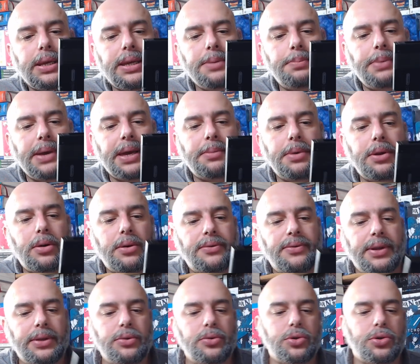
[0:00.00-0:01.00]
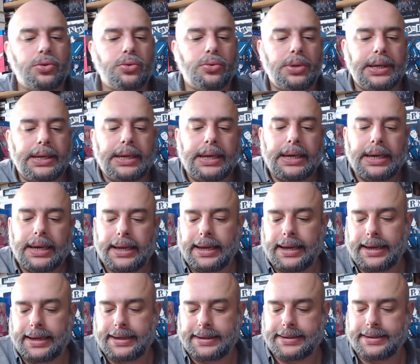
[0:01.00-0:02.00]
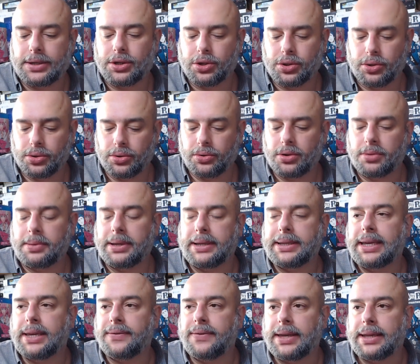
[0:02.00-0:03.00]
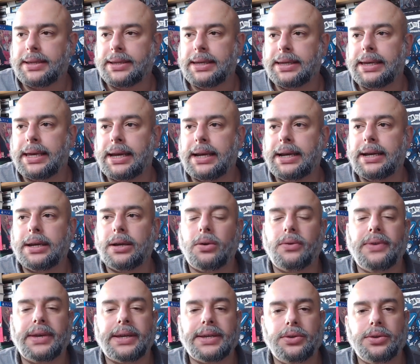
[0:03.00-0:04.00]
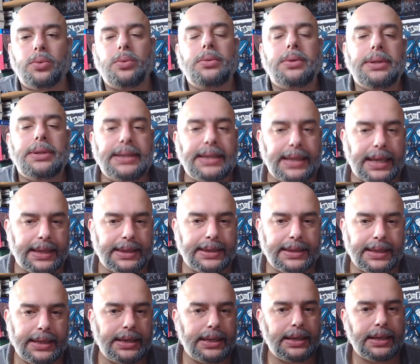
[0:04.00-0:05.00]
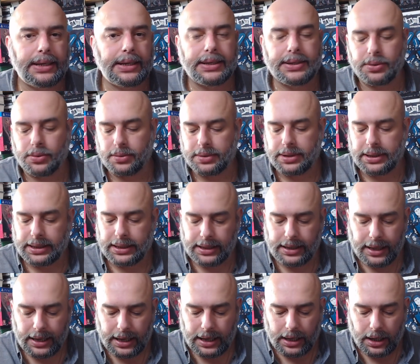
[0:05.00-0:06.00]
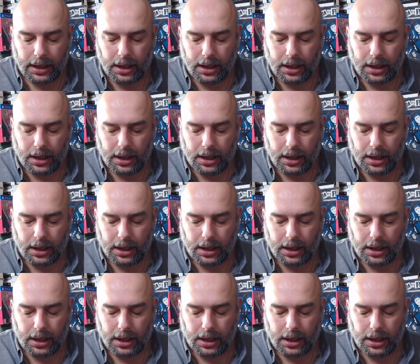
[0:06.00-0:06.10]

qui permet en fait de jouer à ces jeux de manière verticale en version tâter, laissons dire,